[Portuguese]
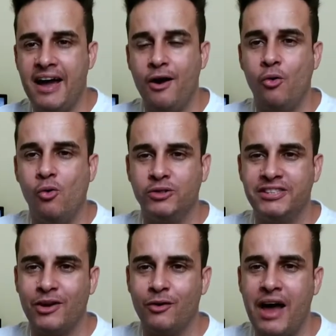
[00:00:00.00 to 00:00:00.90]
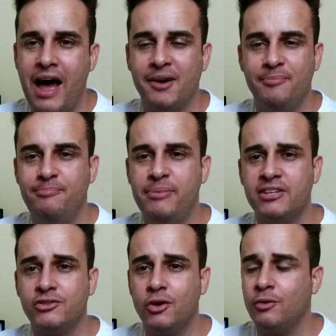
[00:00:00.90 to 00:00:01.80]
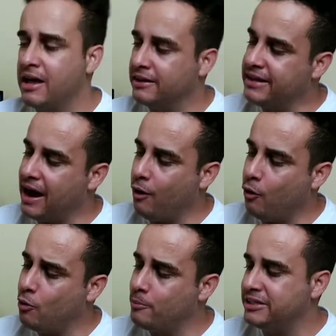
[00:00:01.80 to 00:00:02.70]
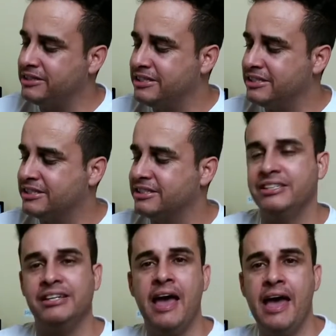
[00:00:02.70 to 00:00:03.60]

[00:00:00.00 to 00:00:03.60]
É o celular Bison da Umidigi.